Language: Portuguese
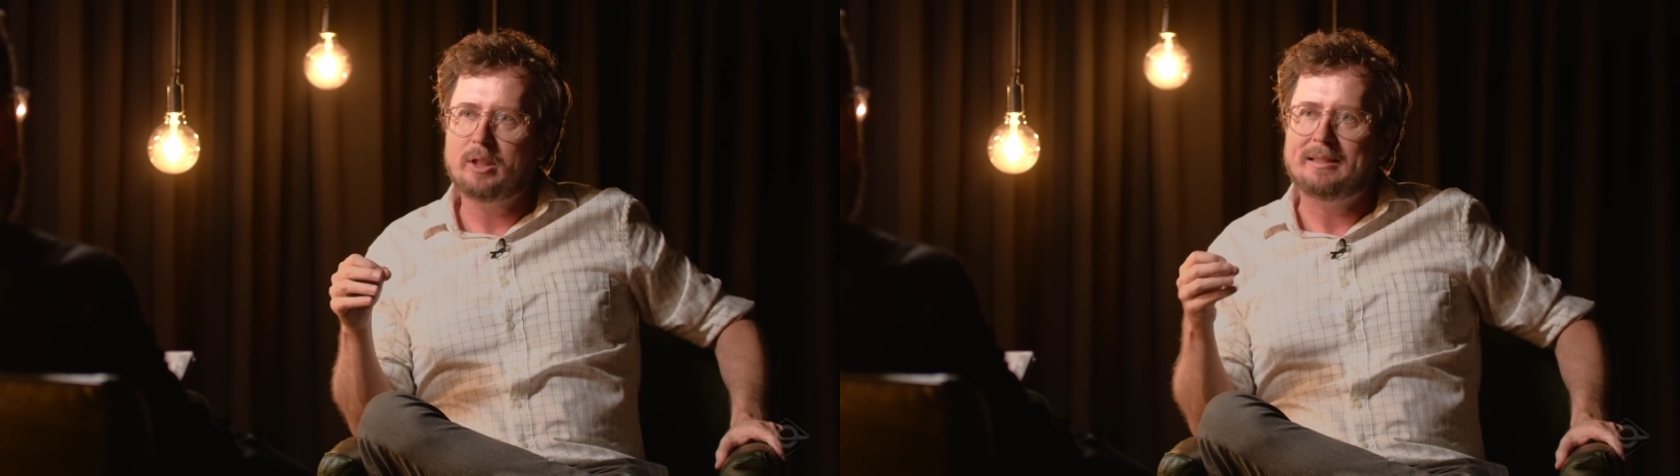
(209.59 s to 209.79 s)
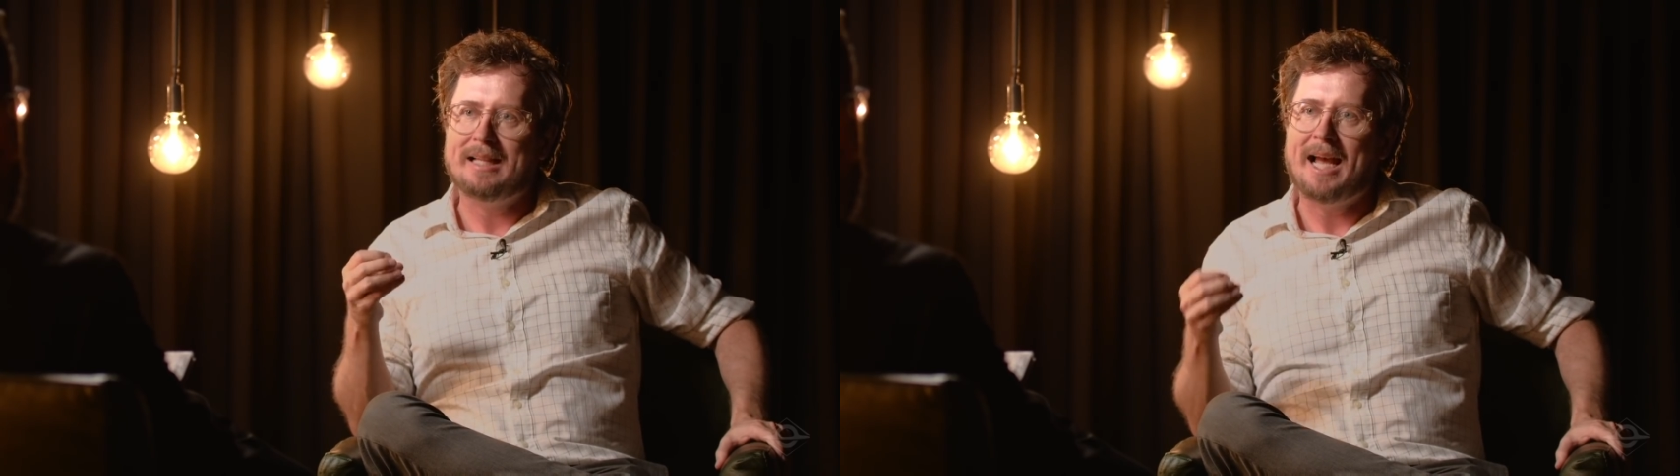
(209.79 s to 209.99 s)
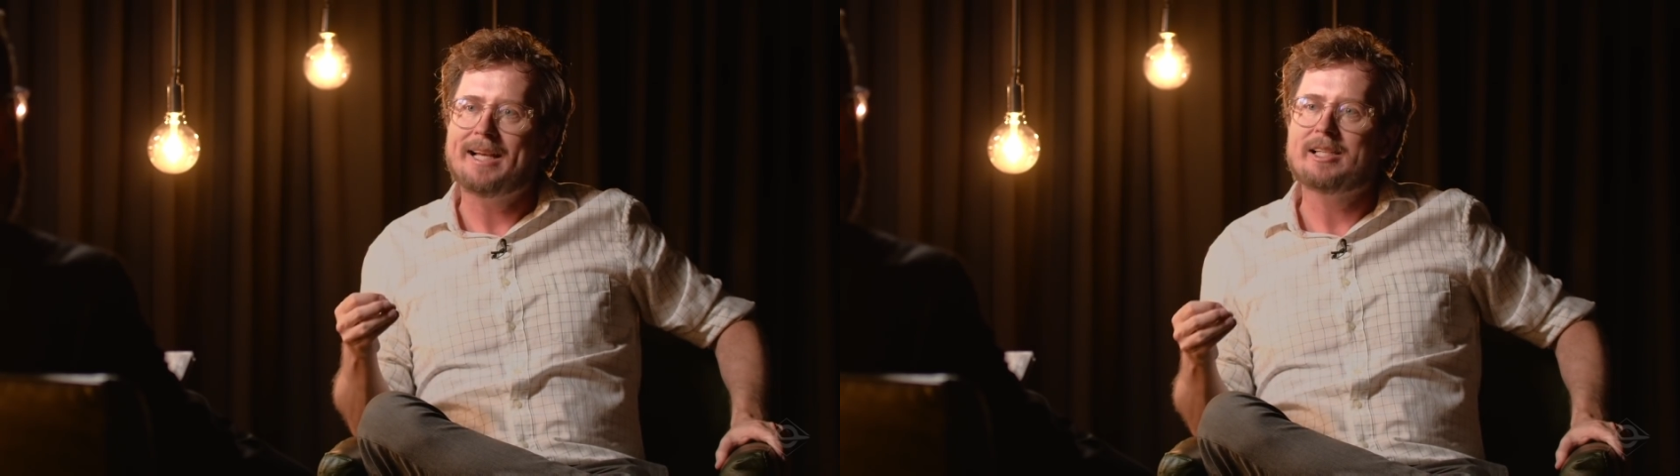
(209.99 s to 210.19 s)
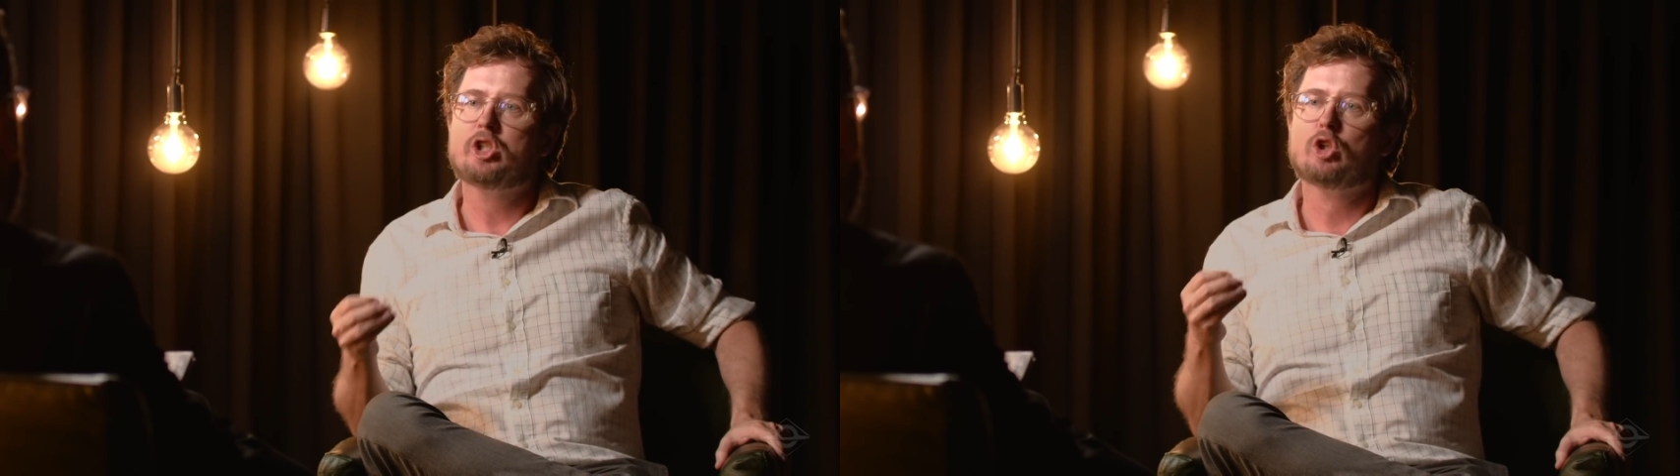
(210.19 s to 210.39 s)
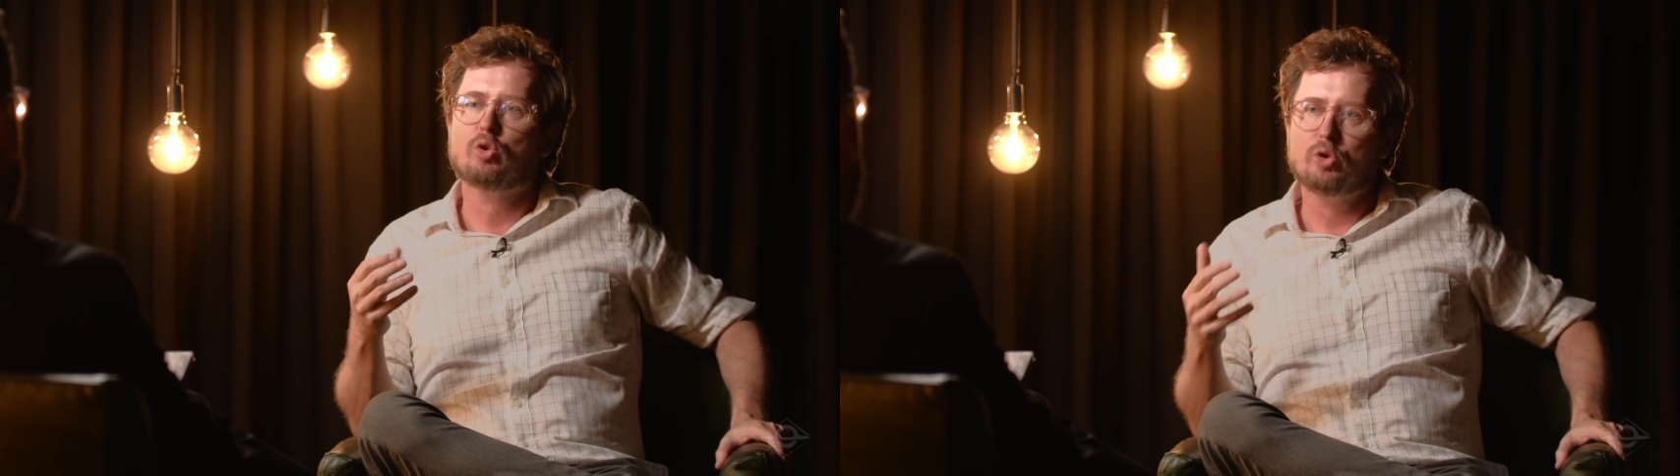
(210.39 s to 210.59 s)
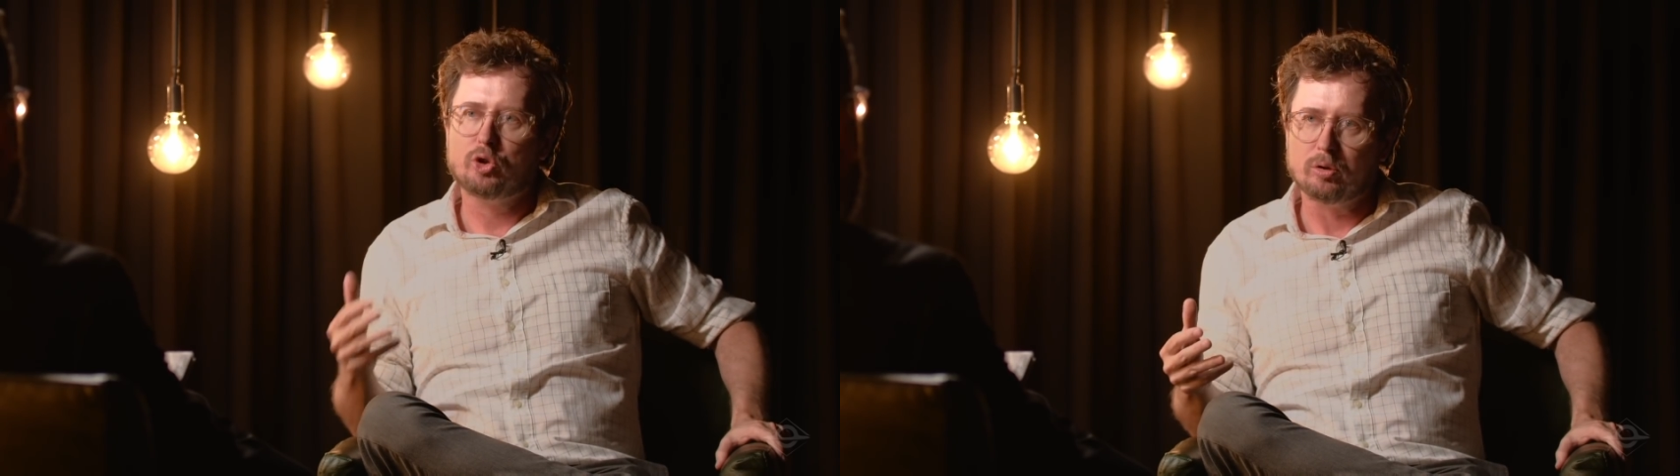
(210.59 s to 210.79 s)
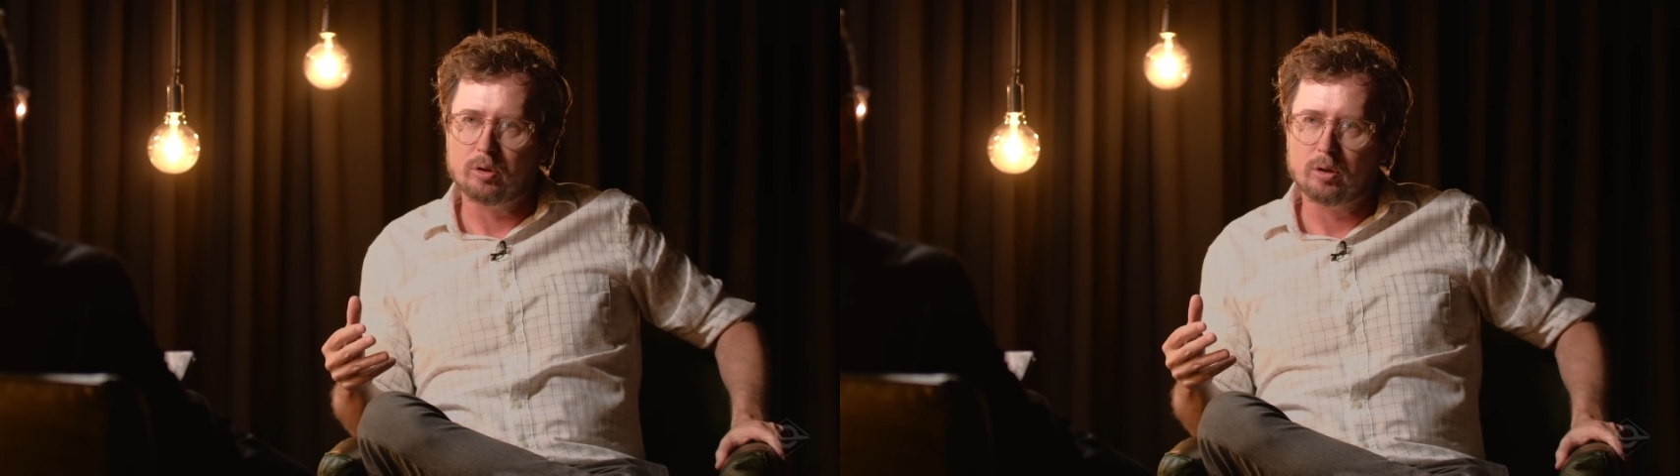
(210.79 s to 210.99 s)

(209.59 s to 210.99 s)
ideias de luxo,